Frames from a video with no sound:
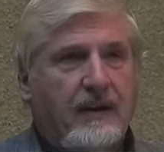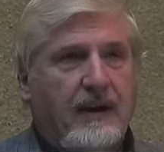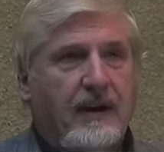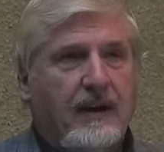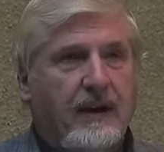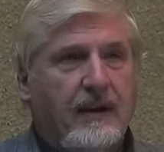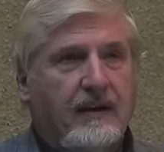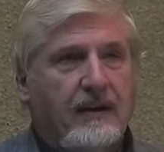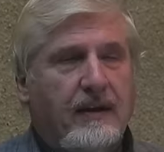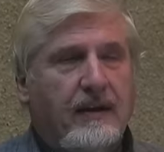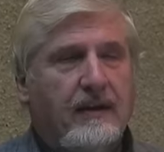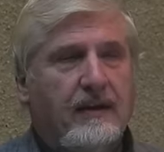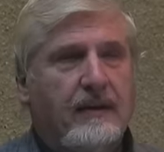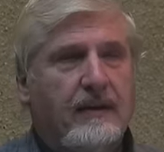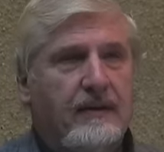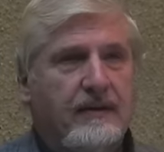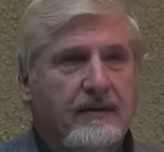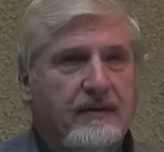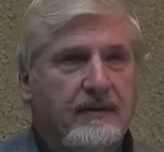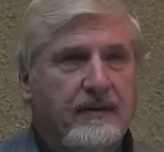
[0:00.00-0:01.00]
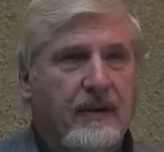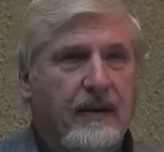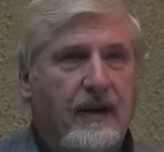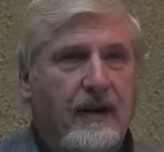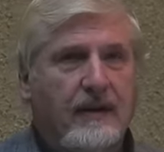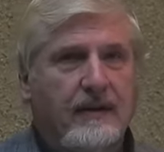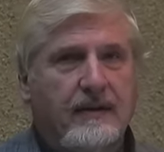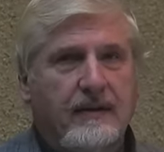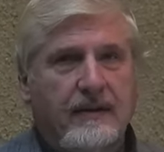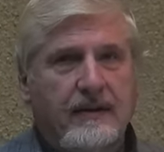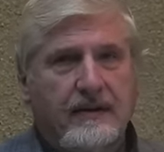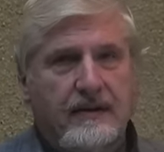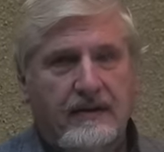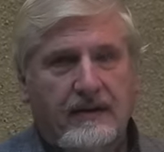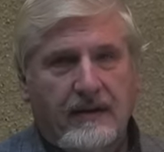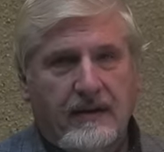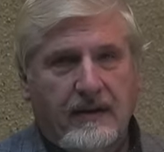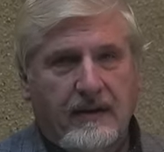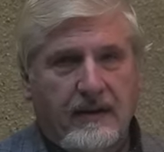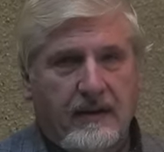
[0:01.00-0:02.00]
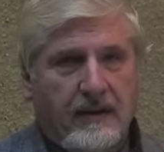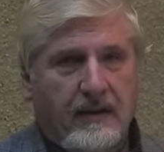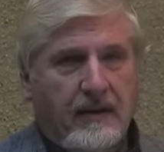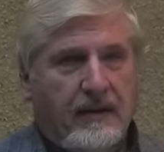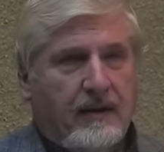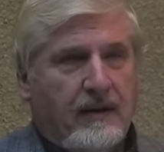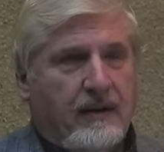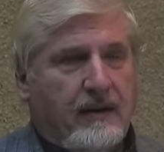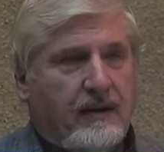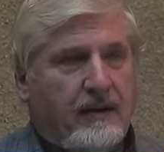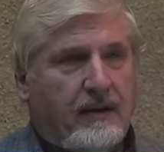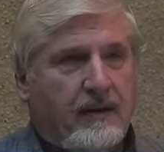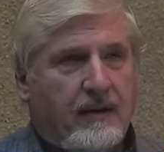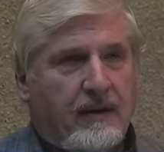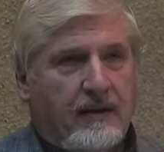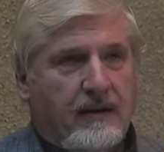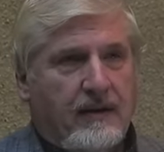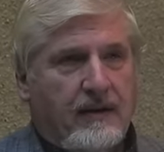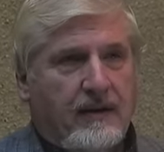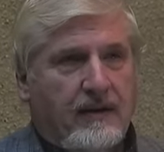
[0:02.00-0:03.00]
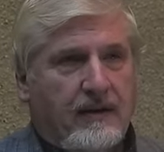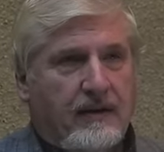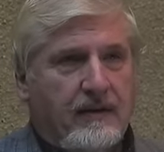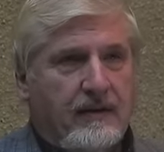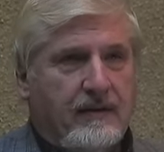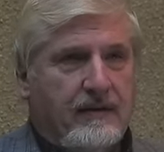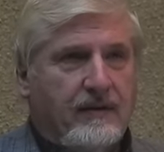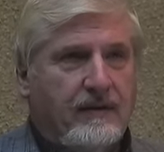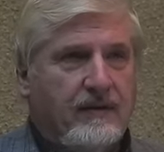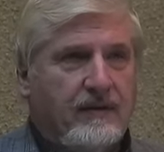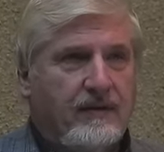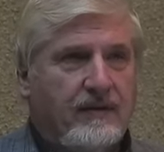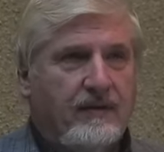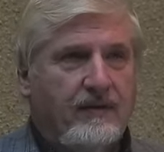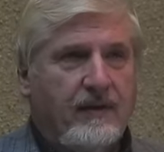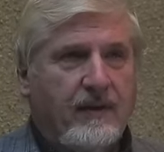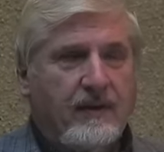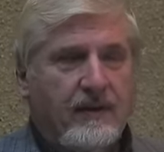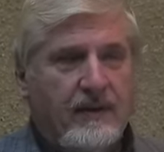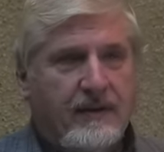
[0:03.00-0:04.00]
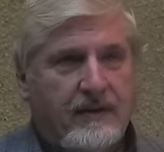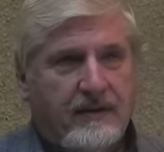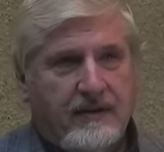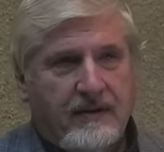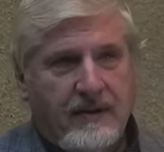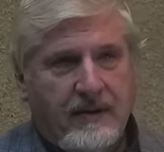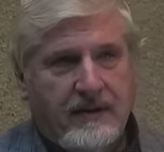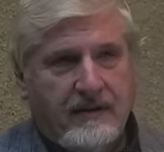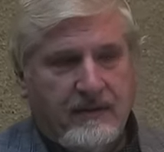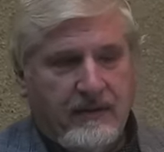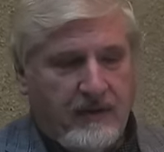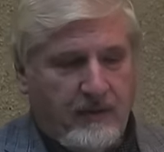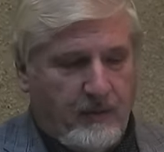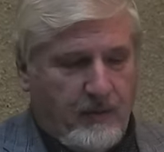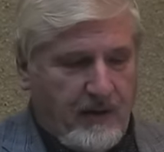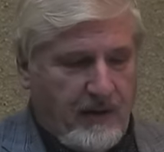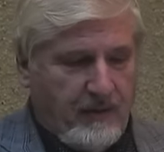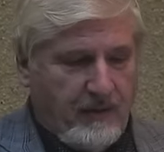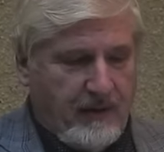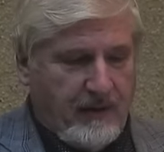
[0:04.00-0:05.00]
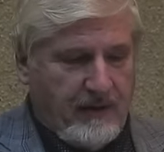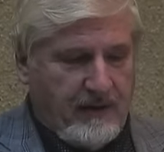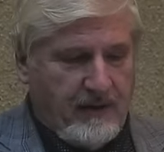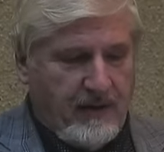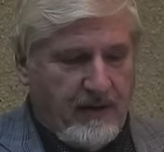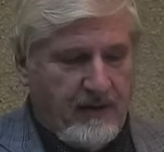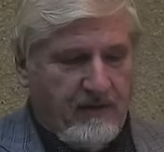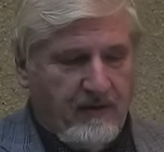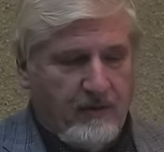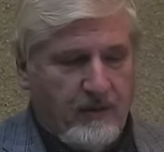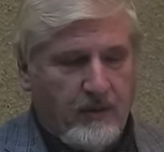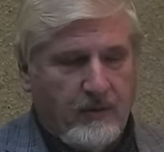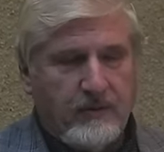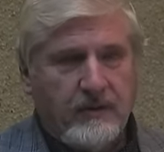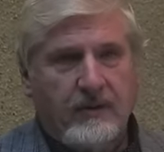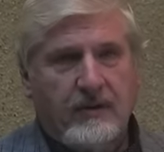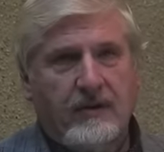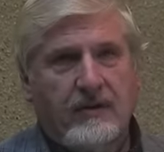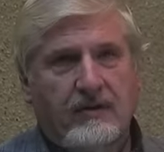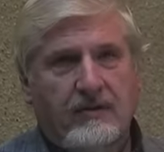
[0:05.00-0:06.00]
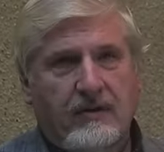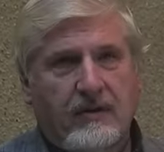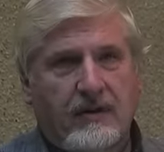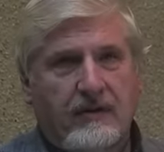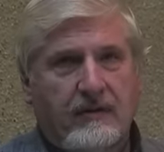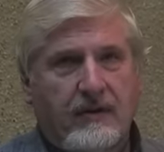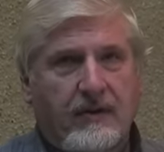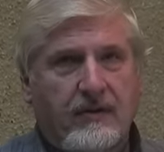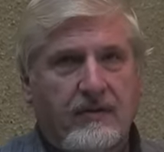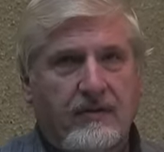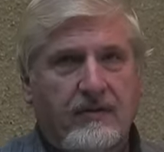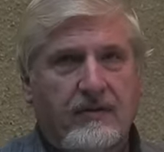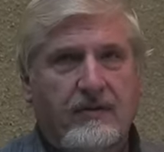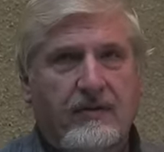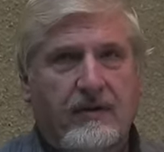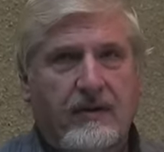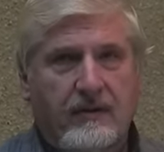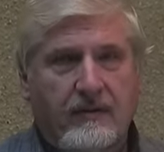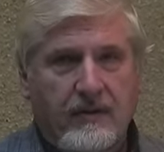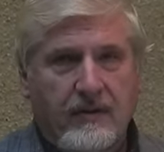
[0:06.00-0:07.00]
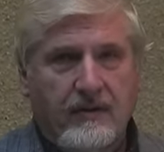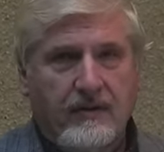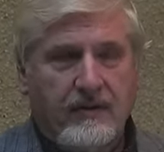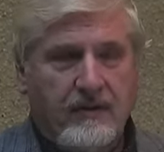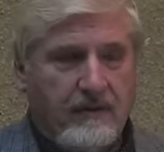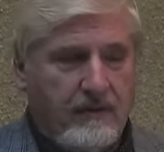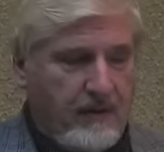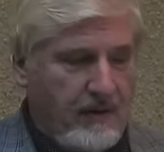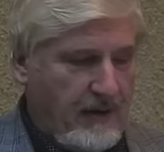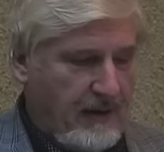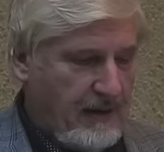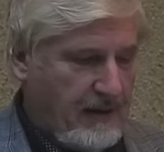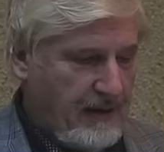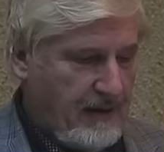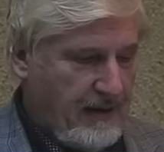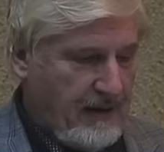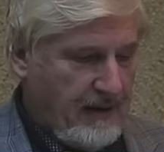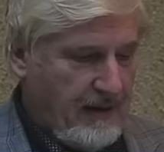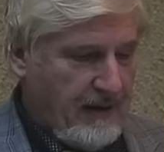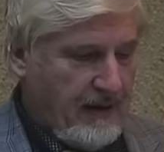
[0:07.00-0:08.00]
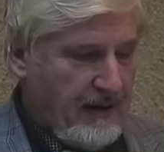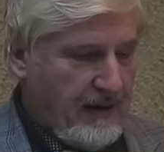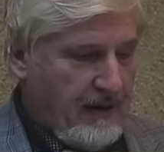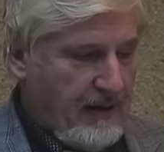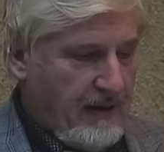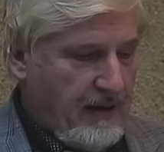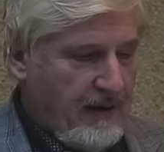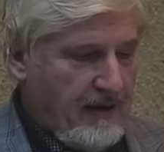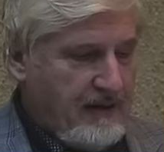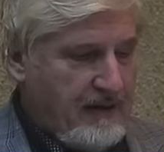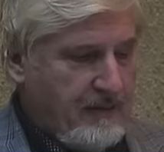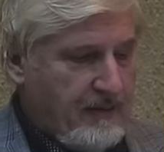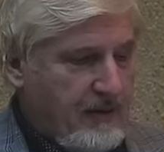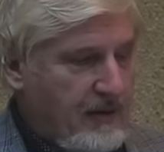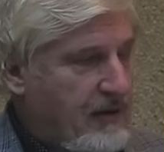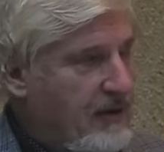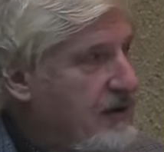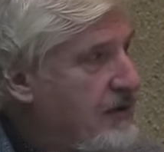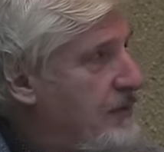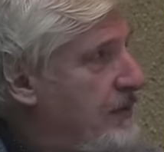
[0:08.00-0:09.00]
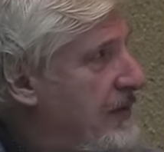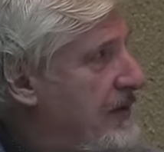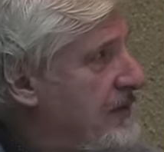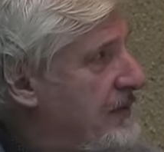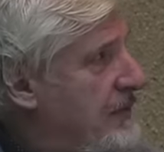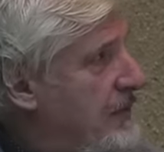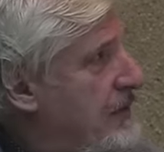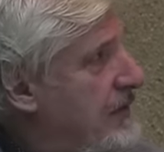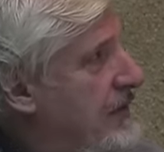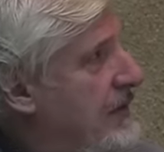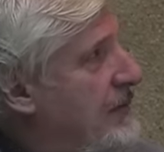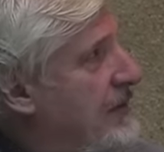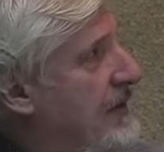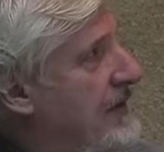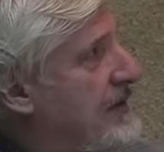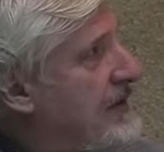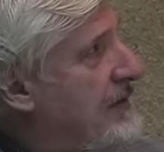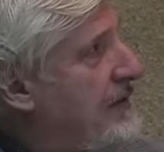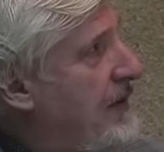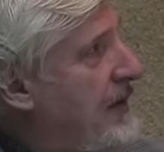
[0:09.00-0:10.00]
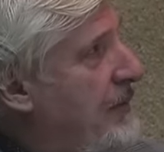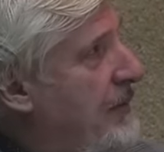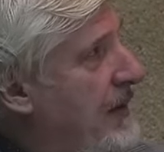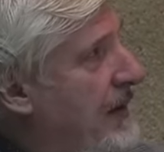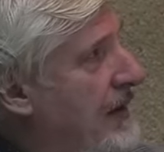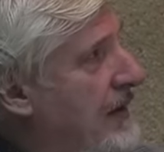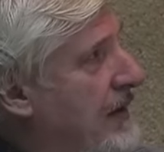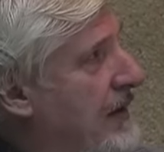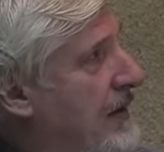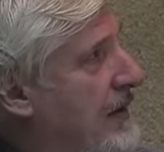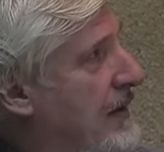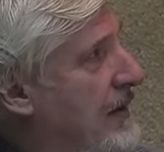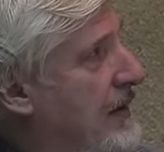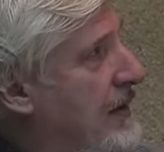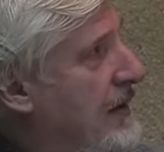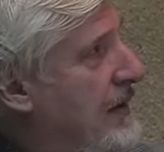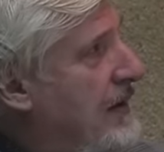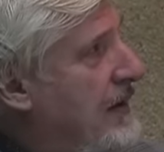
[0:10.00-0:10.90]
никаких странностей, никаких сверхъестественных приобретений в мозге человечества нет. Если мы даже посмотрим на современных